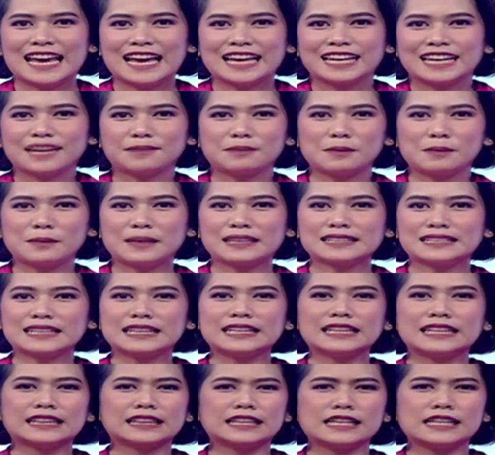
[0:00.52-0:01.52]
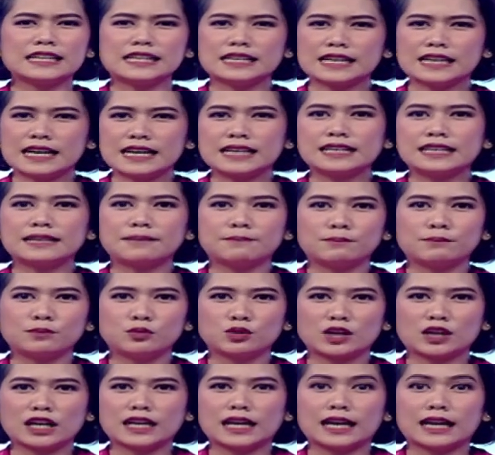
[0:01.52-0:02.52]
Ya pemirsa di tengah
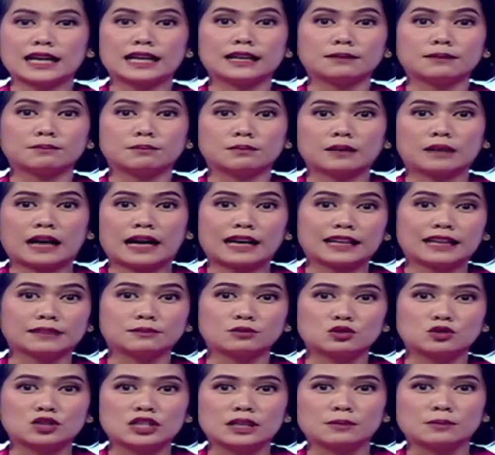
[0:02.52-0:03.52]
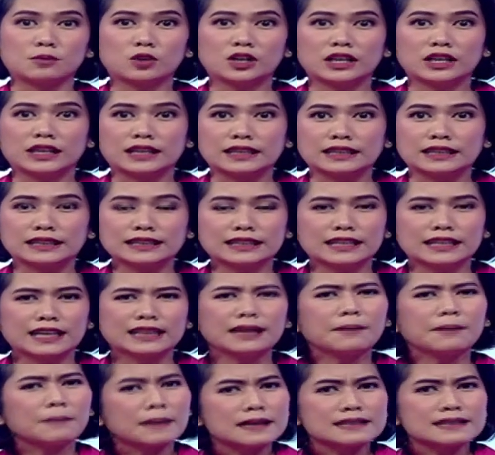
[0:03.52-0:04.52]
gempuran alat, alat musik modern
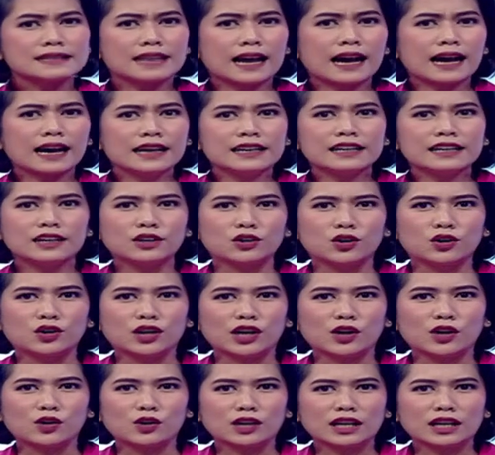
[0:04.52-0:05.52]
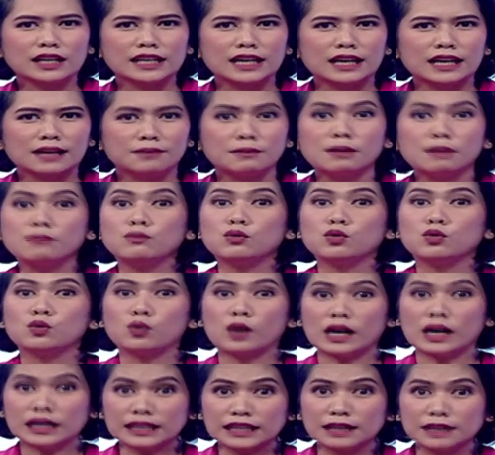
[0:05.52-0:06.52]
ternyata masih ada loh orang-orang yang
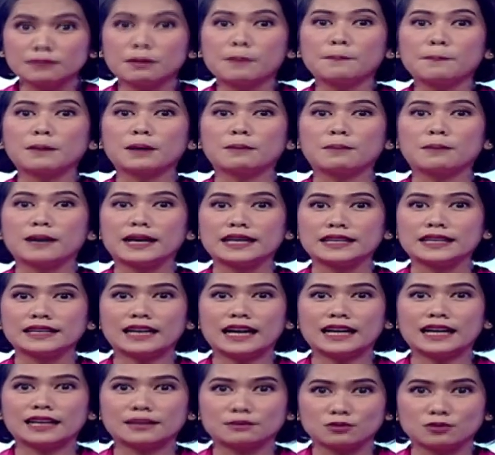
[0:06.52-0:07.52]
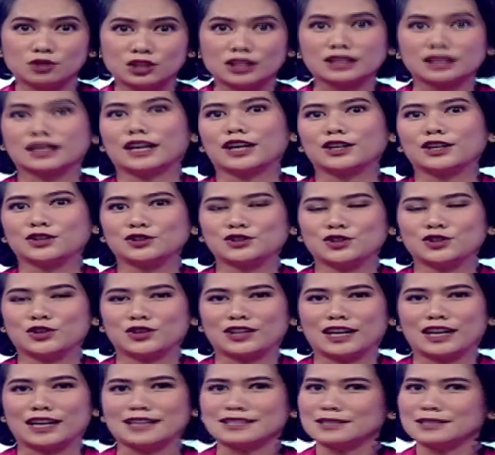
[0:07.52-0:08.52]
membuat dan memperbaiki alat musik
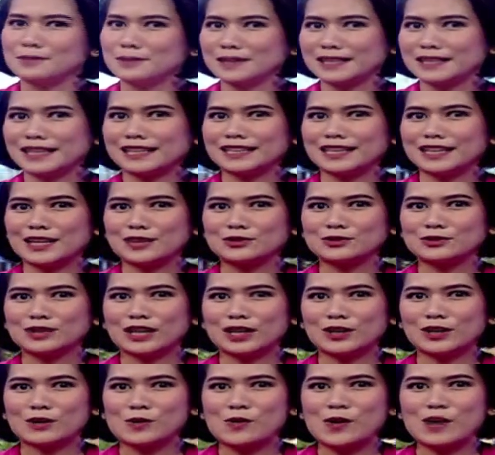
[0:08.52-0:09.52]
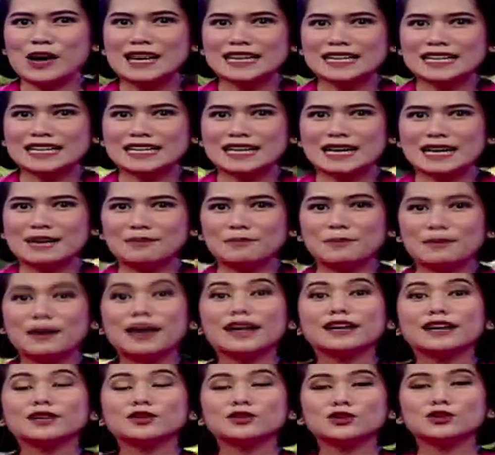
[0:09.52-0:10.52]
tradisional. Seperti yang dilakukan warga
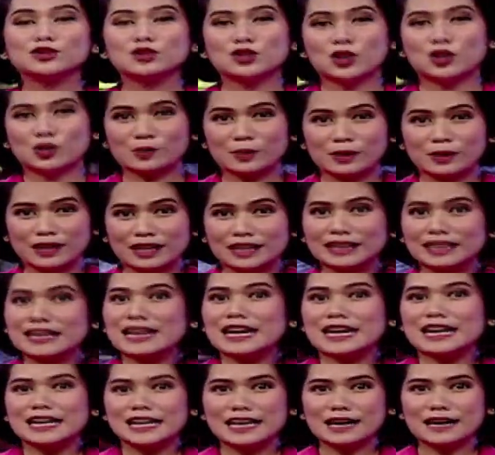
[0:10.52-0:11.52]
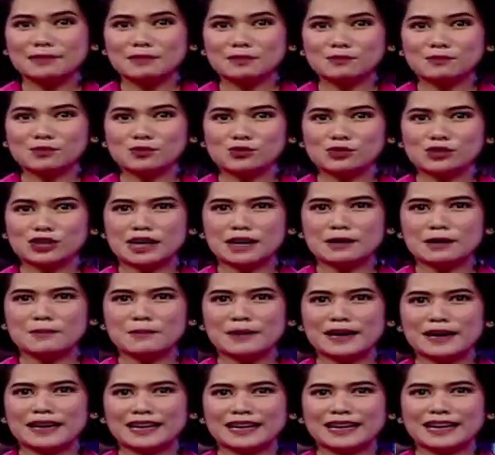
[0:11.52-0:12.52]
Bandung Jawa Barat yang membuka
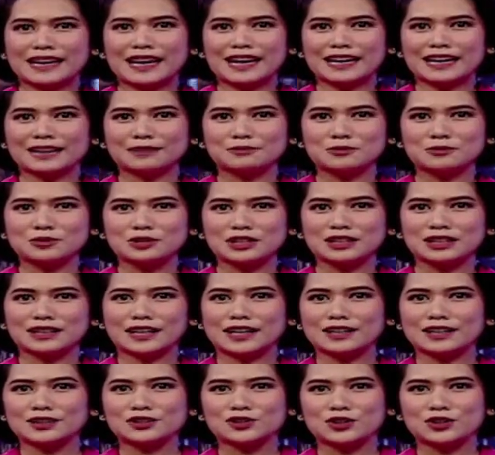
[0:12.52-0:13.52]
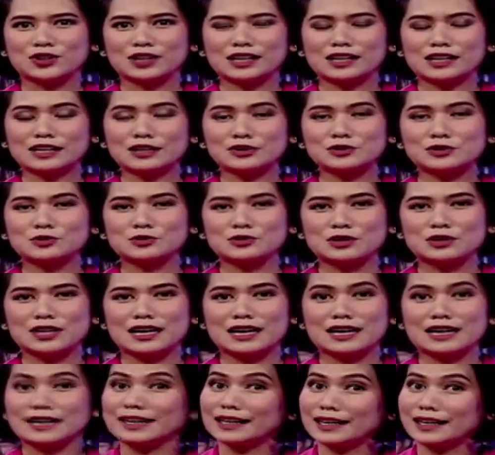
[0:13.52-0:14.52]
bengkel alat musik tradisional
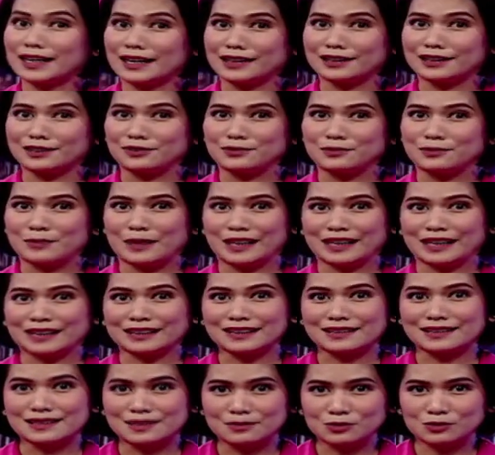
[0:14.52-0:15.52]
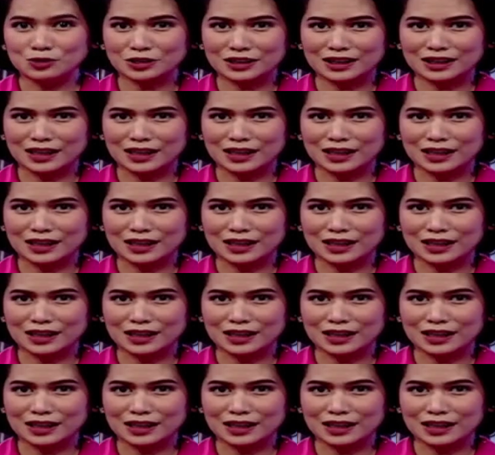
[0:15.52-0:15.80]
Sunda Kreatif. Bengkel tersebut